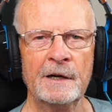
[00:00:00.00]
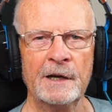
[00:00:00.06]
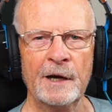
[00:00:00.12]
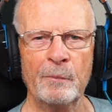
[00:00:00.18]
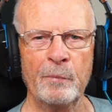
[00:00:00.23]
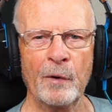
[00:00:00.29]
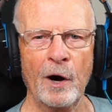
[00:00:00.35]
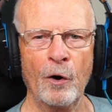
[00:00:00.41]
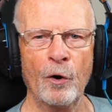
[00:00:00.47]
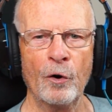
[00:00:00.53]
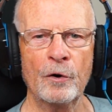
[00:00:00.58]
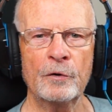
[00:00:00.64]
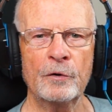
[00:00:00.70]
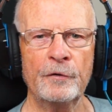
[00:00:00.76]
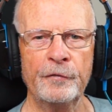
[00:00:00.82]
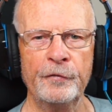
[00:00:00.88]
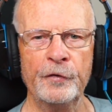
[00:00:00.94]
ihr
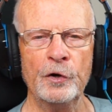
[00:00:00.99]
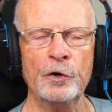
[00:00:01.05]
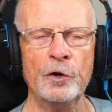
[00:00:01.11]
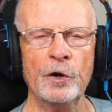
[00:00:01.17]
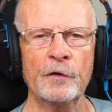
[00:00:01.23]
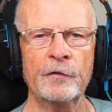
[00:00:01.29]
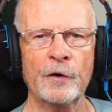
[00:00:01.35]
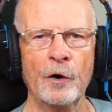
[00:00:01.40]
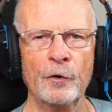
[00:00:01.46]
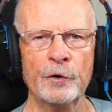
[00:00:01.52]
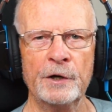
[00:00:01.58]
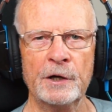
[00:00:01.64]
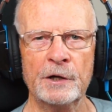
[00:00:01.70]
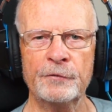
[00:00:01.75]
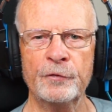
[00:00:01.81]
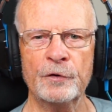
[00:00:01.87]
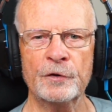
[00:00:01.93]
braucht Phoenix auch
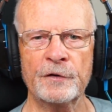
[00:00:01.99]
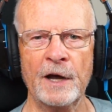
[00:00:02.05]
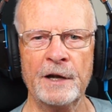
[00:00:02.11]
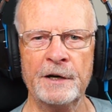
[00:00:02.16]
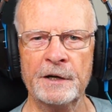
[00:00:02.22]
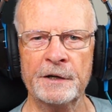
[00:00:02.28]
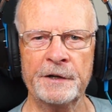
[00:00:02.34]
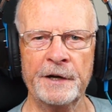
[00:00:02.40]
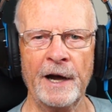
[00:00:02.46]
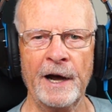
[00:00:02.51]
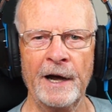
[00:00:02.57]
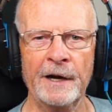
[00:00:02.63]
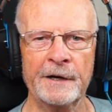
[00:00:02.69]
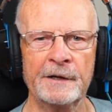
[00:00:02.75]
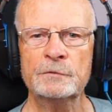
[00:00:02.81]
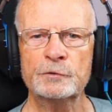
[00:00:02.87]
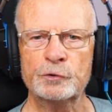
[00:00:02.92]
nicht für seine Tat